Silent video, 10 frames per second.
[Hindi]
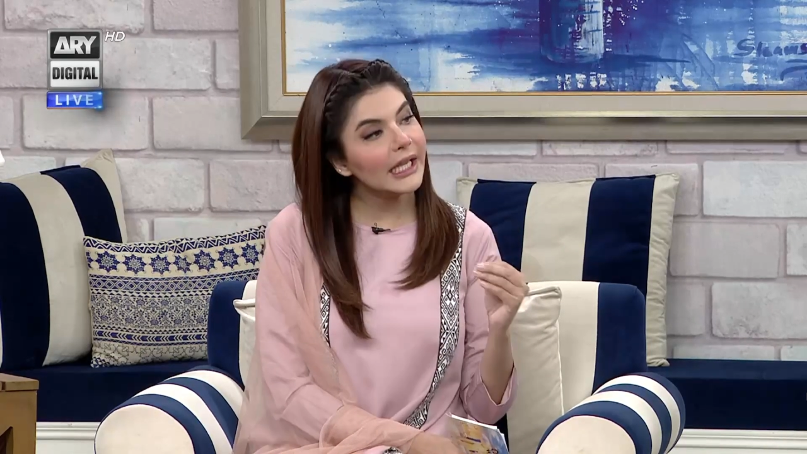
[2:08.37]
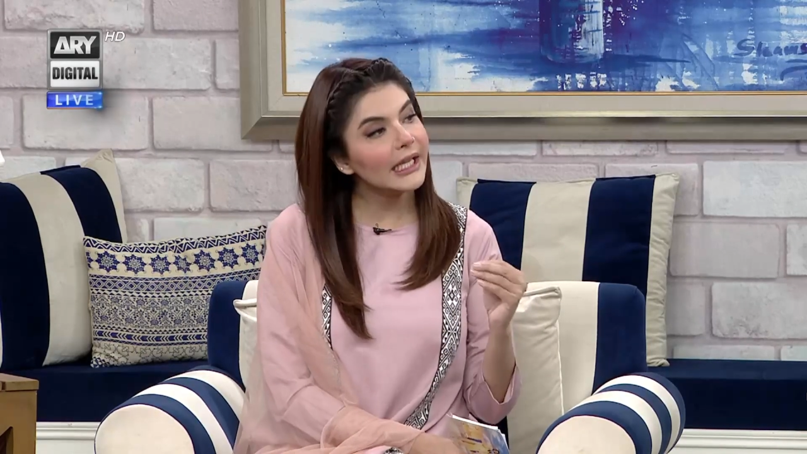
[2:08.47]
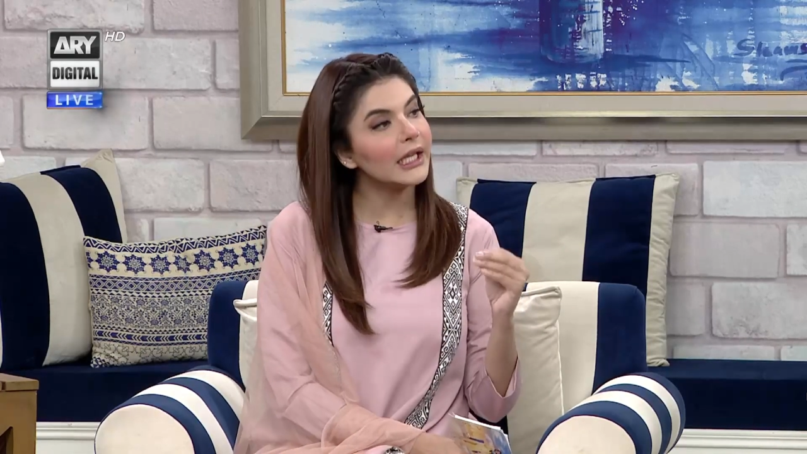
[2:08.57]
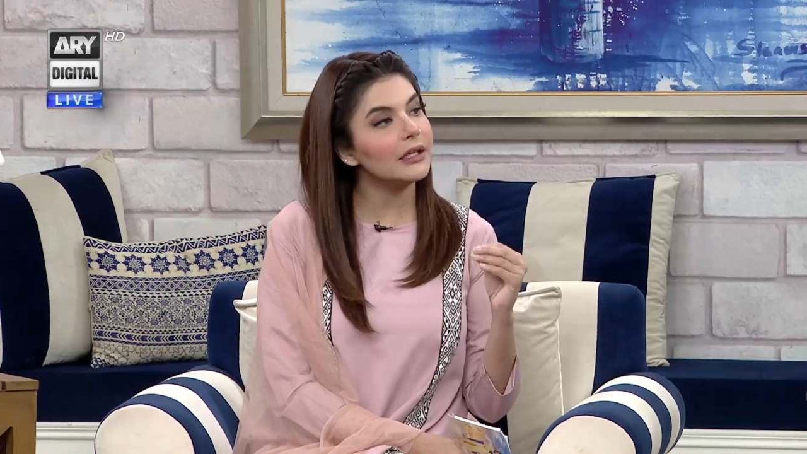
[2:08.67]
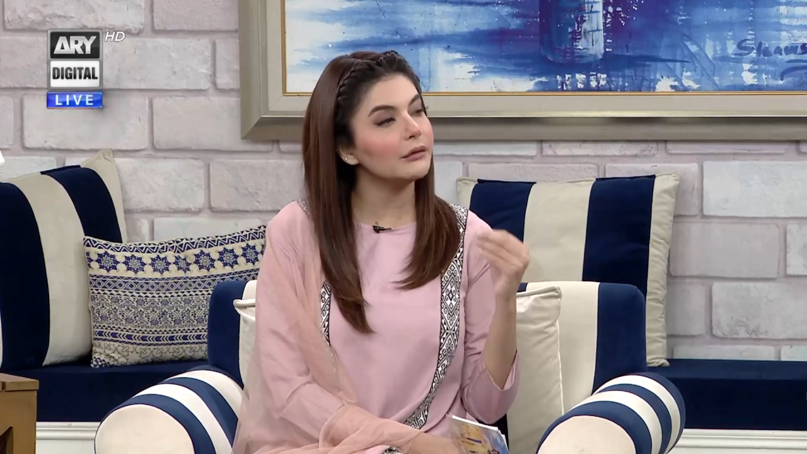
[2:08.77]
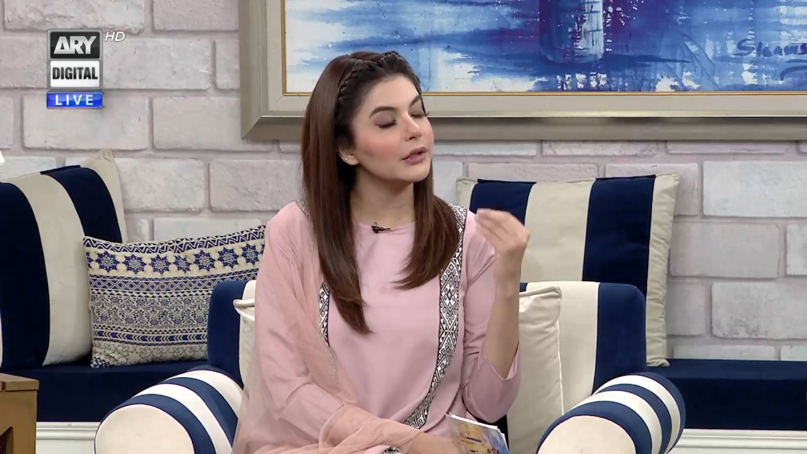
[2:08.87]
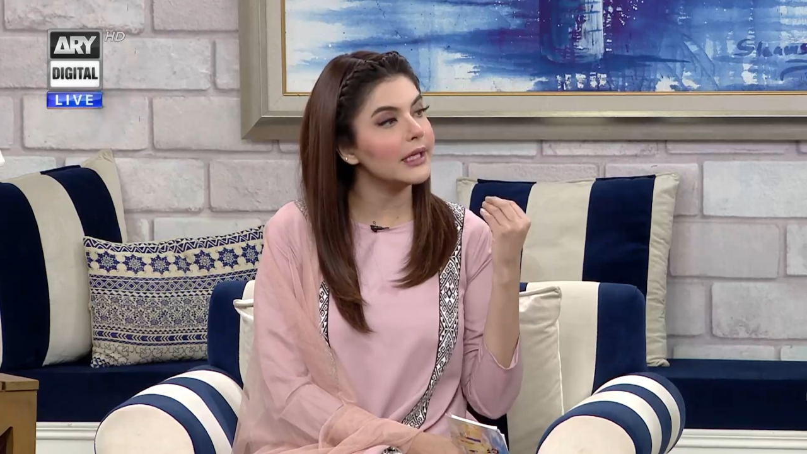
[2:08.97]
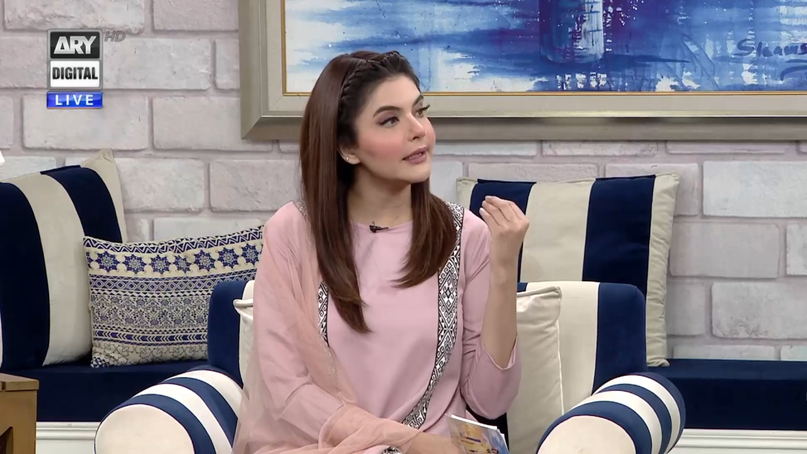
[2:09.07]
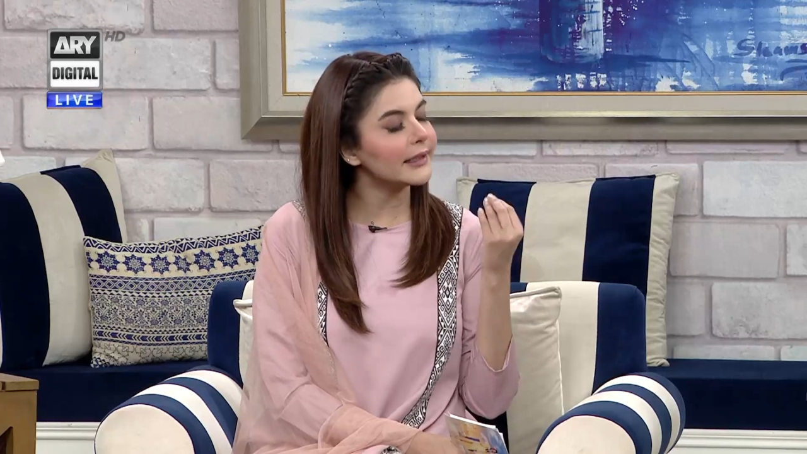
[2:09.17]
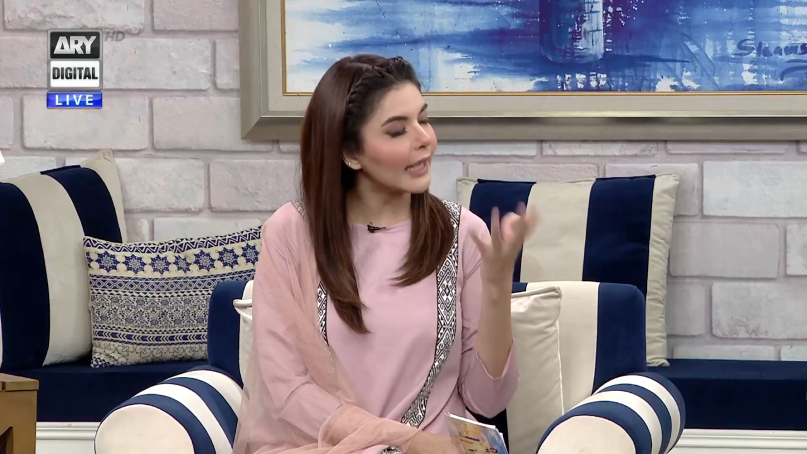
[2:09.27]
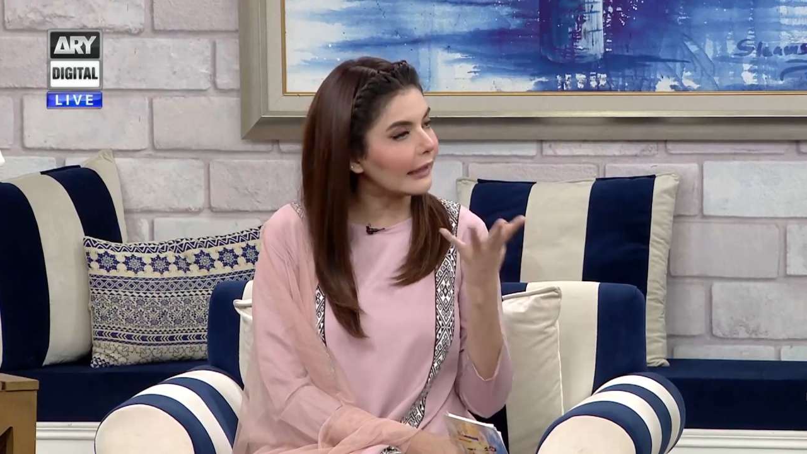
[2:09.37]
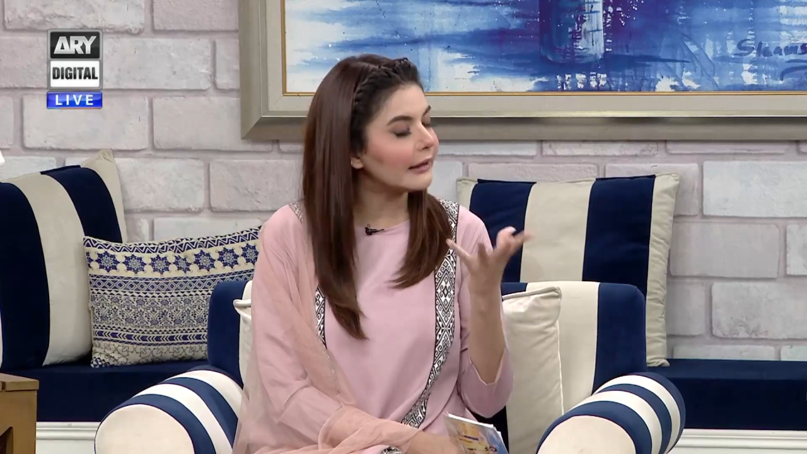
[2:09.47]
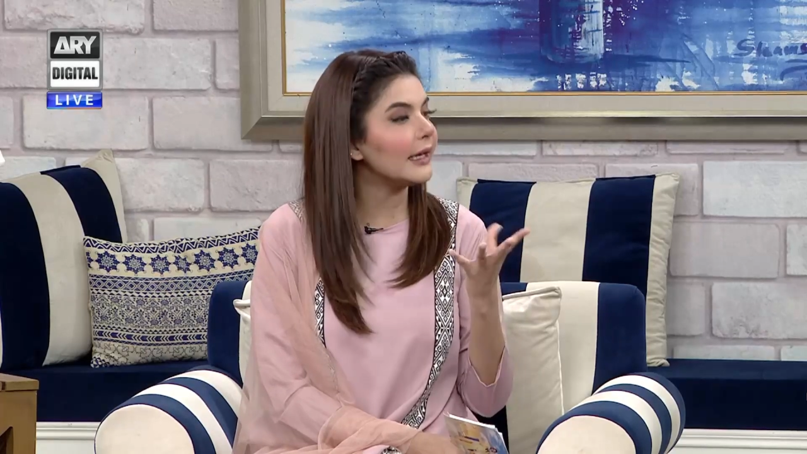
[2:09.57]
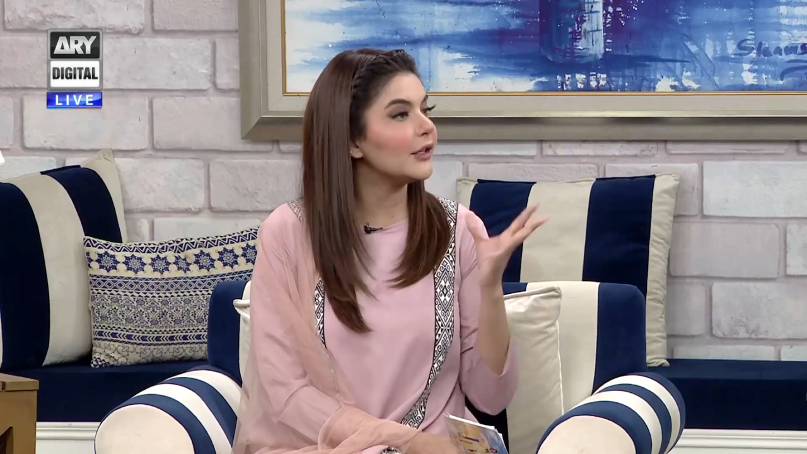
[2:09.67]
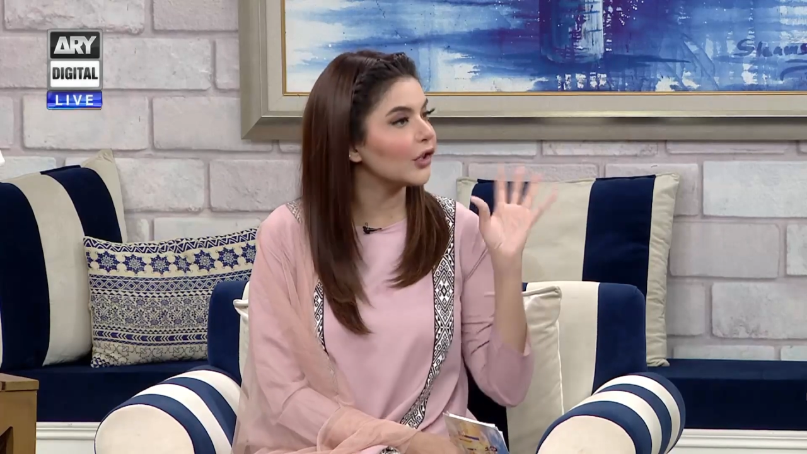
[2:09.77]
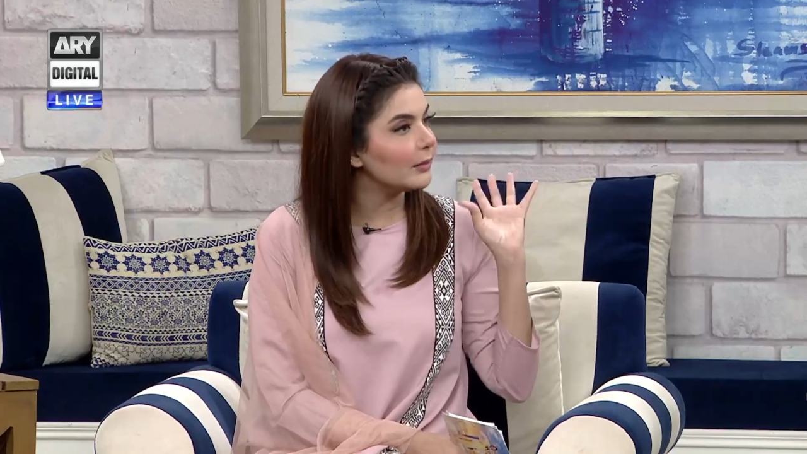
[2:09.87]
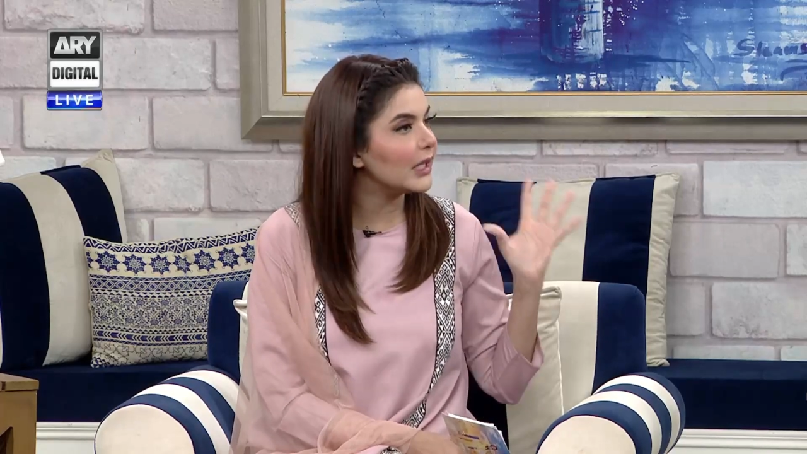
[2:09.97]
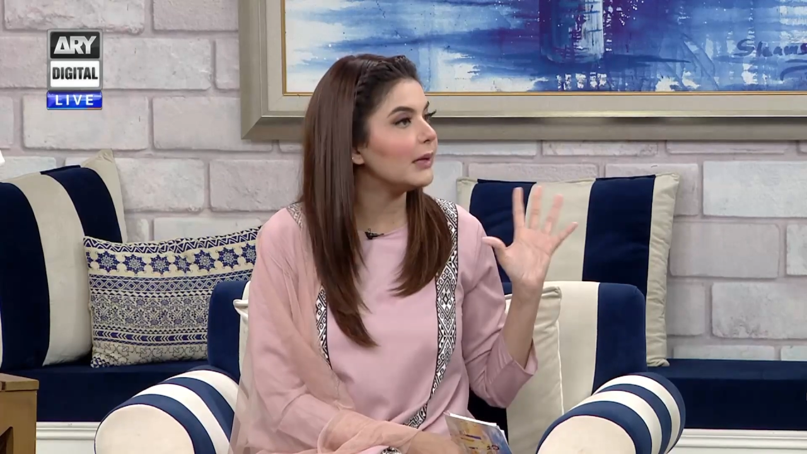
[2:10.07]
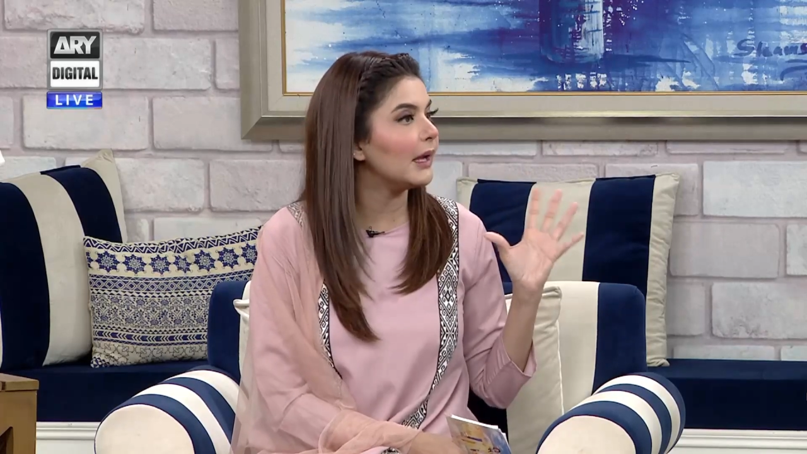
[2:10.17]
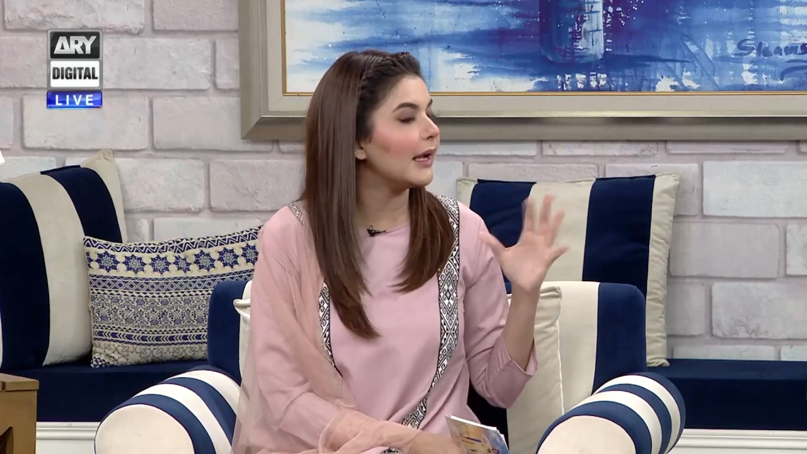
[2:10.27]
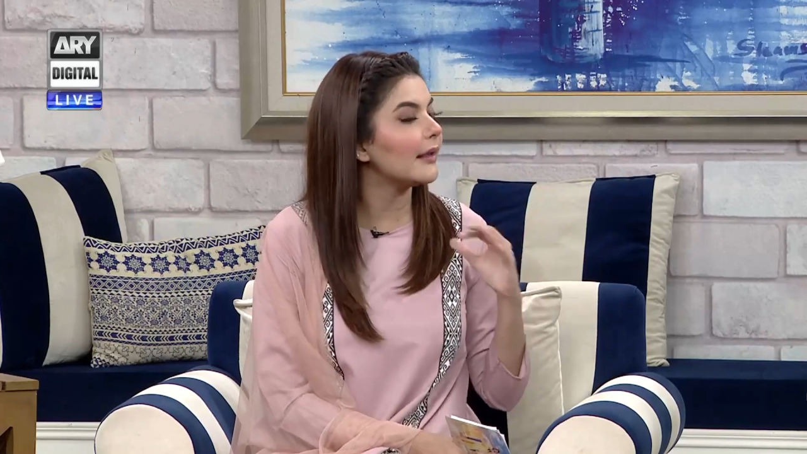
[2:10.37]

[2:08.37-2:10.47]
लेकिन उनकी सैलरी जर्मनी में